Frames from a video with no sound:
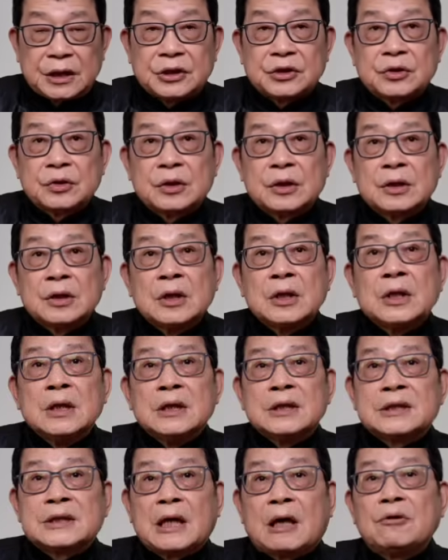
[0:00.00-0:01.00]
也就是
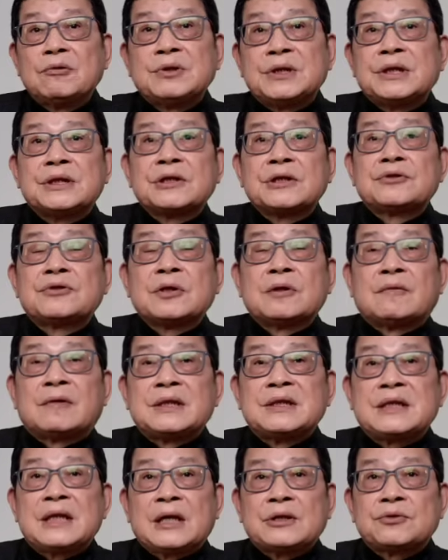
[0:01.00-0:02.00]
朝鲜这个做
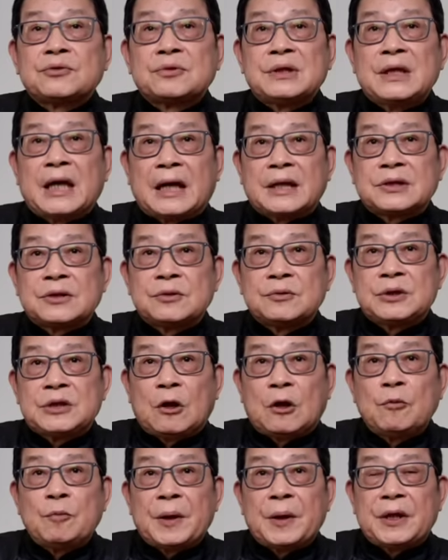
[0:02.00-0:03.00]
法加速亚洲
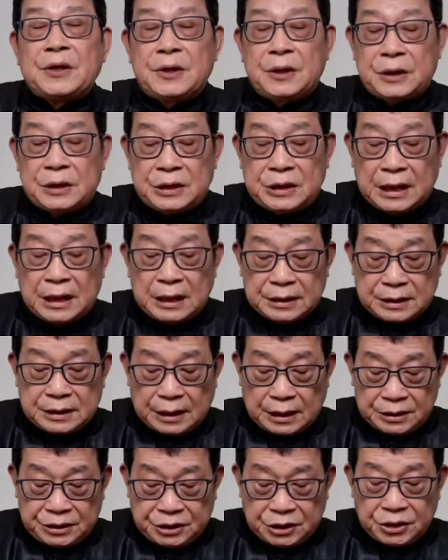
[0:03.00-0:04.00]
小北约的下
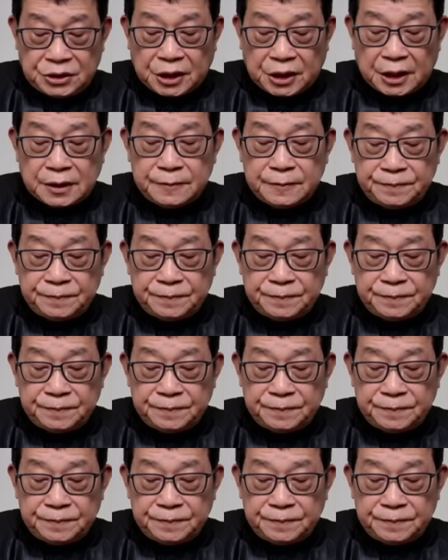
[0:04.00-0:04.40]
呃形成。